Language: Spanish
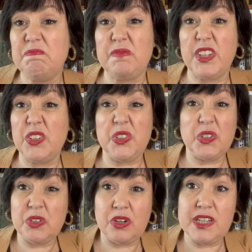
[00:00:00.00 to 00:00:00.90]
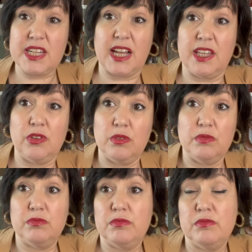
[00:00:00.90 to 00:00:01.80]
pero yo no le he
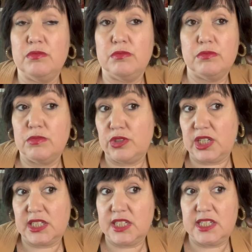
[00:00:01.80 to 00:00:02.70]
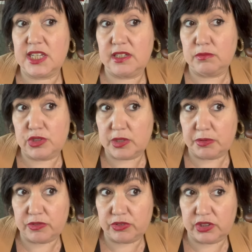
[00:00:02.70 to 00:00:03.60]
sacado mucha chicha ni mucha
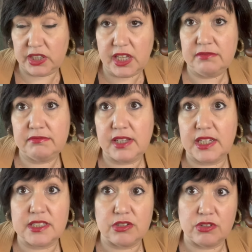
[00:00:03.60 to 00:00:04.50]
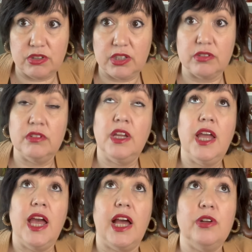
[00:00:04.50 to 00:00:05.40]
profundidad, así os lo digo.
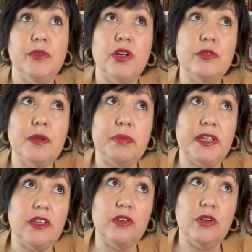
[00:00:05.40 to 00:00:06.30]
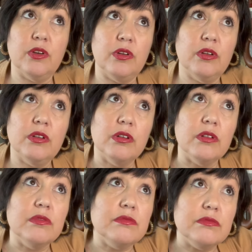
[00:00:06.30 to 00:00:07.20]
A lo mejor me he
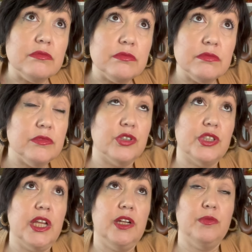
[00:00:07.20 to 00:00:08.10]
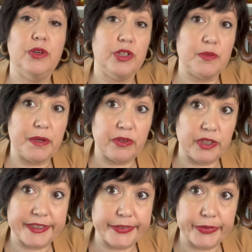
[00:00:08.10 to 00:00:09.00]
perdido, no sé, a lo mejor es para
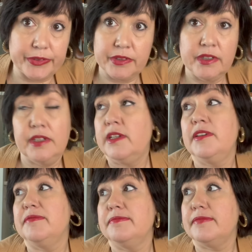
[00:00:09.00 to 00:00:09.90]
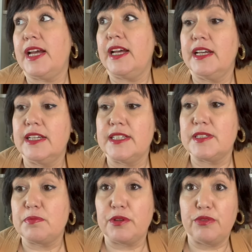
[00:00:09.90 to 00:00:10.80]
un lector
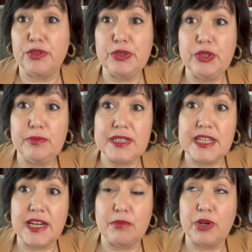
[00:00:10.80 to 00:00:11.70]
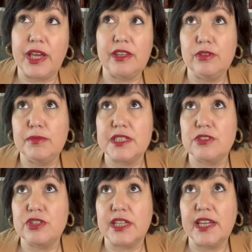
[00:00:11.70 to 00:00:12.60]
más profundo, más elaborado, más
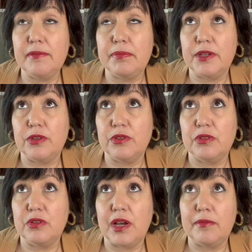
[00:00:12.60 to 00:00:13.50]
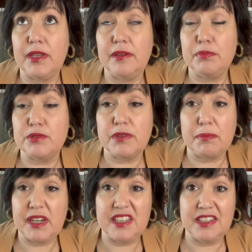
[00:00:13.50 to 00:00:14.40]
no sé qué, pero a mí pues me
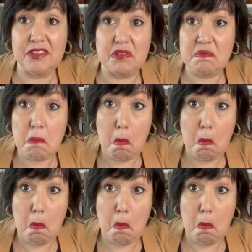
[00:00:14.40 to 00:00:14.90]
ha parecido